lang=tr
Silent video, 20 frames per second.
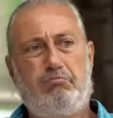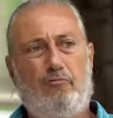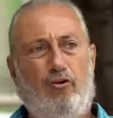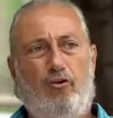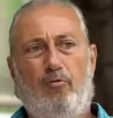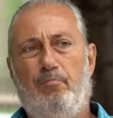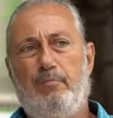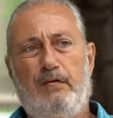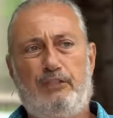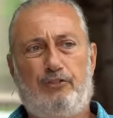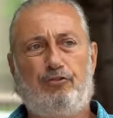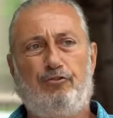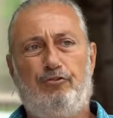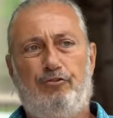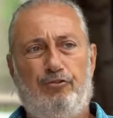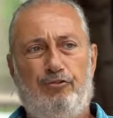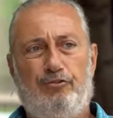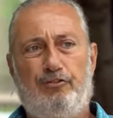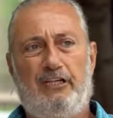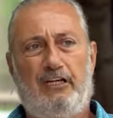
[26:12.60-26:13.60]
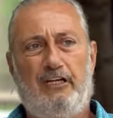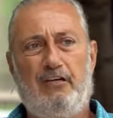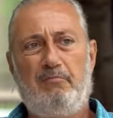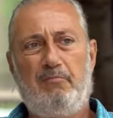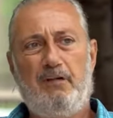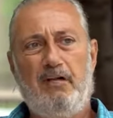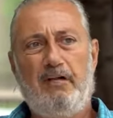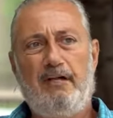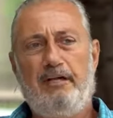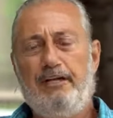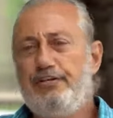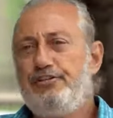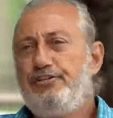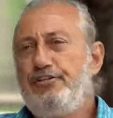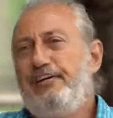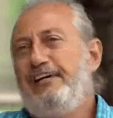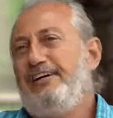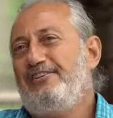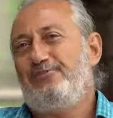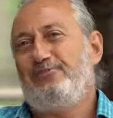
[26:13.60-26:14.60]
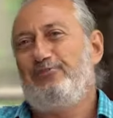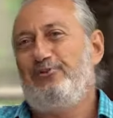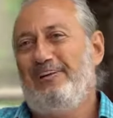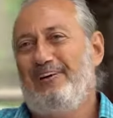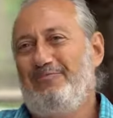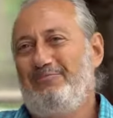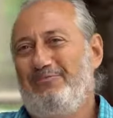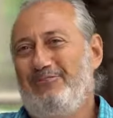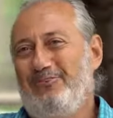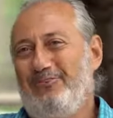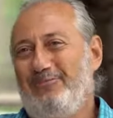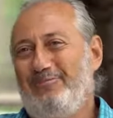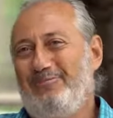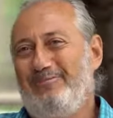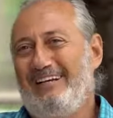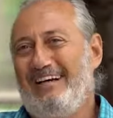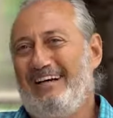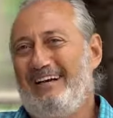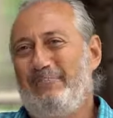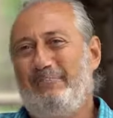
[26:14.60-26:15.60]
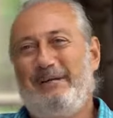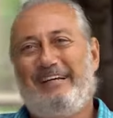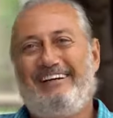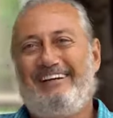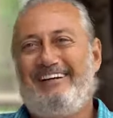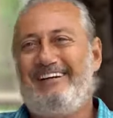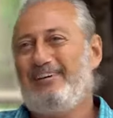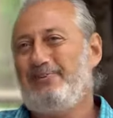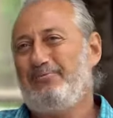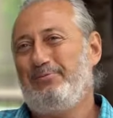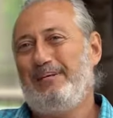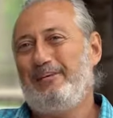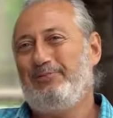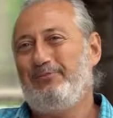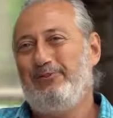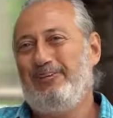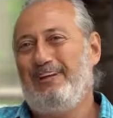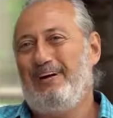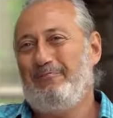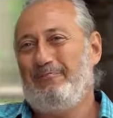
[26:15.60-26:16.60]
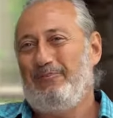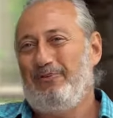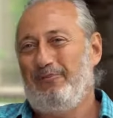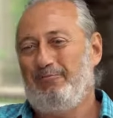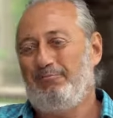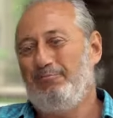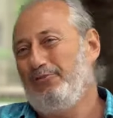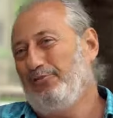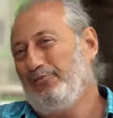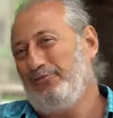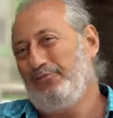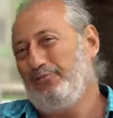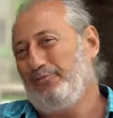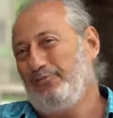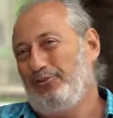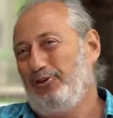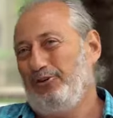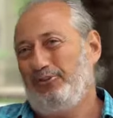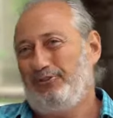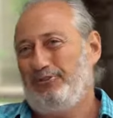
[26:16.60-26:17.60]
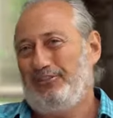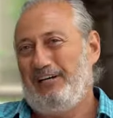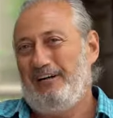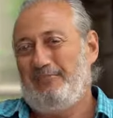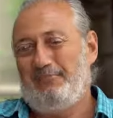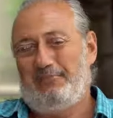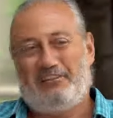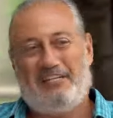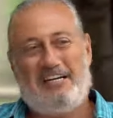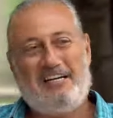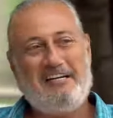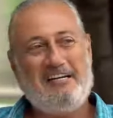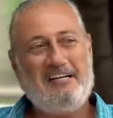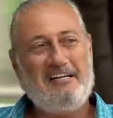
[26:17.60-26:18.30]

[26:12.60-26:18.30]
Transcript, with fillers: 15 gündür diyelim hiç ilaç kullanmıyorum. Yani bir ilaç bile kullanmıyorum. Bu çok güzel bir şey.